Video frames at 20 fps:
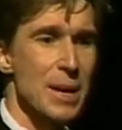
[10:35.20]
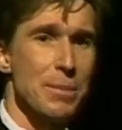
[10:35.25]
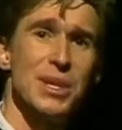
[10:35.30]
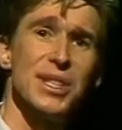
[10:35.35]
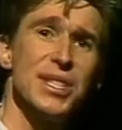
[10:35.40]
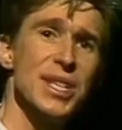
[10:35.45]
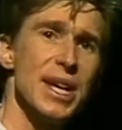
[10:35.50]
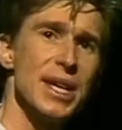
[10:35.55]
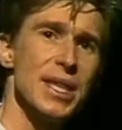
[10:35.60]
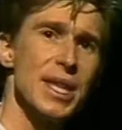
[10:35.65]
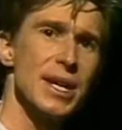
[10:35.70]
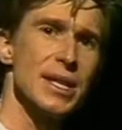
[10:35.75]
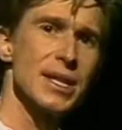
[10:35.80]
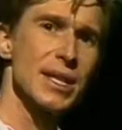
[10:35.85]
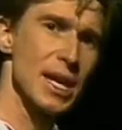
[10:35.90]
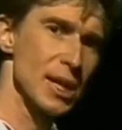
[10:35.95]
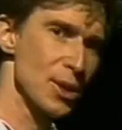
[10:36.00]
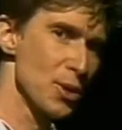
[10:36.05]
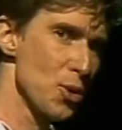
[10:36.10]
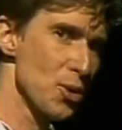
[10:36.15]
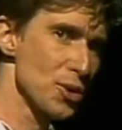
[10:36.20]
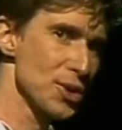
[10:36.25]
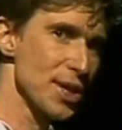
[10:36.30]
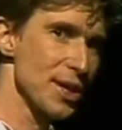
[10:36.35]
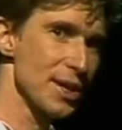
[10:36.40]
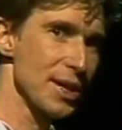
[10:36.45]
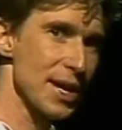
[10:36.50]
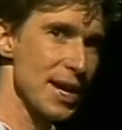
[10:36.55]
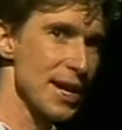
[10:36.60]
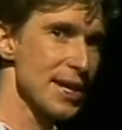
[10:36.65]
Пансионат
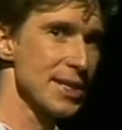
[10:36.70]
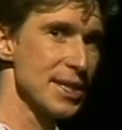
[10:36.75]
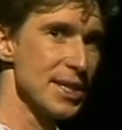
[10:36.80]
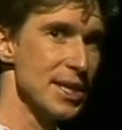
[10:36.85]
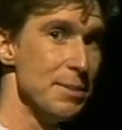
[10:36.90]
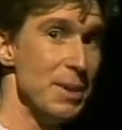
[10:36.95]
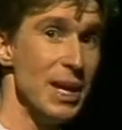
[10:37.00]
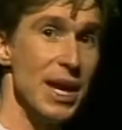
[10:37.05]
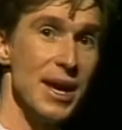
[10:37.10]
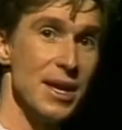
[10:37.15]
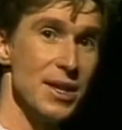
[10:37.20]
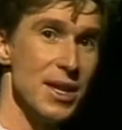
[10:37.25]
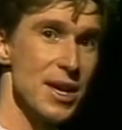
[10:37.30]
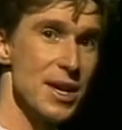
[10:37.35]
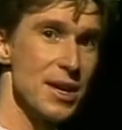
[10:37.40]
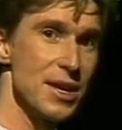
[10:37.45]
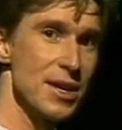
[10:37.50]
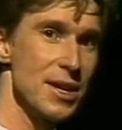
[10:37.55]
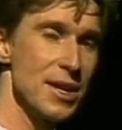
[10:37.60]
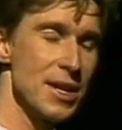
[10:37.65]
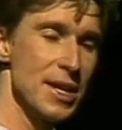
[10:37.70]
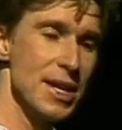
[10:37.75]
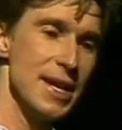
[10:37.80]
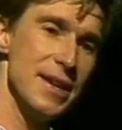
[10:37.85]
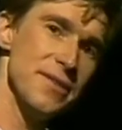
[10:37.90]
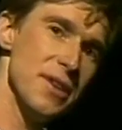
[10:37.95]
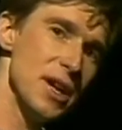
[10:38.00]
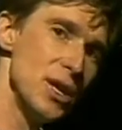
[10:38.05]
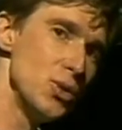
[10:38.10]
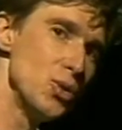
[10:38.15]
колхоза «Красный миллионер».
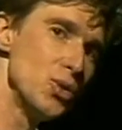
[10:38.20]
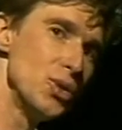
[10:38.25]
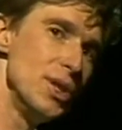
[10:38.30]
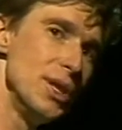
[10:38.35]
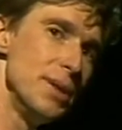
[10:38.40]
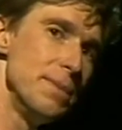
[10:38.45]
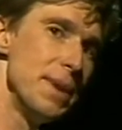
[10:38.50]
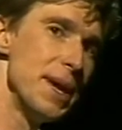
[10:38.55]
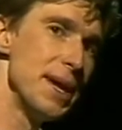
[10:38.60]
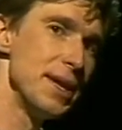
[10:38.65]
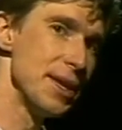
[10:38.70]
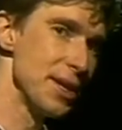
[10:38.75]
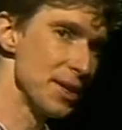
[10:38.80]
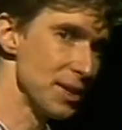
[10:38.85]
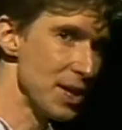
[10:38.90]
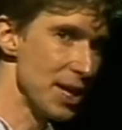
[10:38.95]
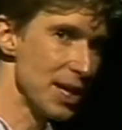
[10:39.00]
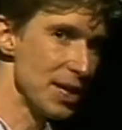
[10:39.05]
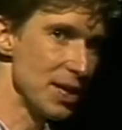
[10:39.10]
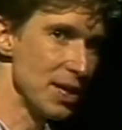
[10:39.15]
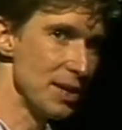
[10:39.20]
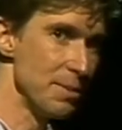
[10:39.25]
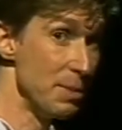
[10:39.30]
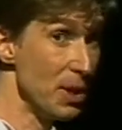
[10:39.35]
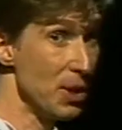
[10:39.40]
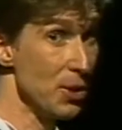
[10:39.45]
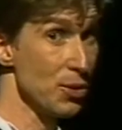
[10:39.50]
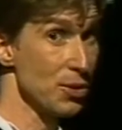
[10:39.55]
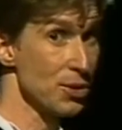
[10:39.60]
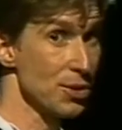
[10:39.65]
Валютный пионер-лагерь
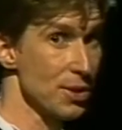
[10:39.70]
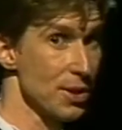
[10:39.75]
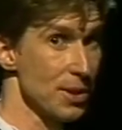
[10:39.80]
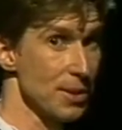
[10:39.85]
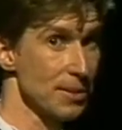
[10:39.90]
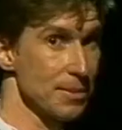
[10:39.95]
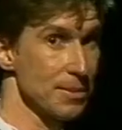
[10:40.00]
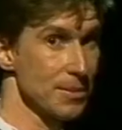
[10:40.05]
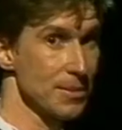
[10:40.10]
«Березка».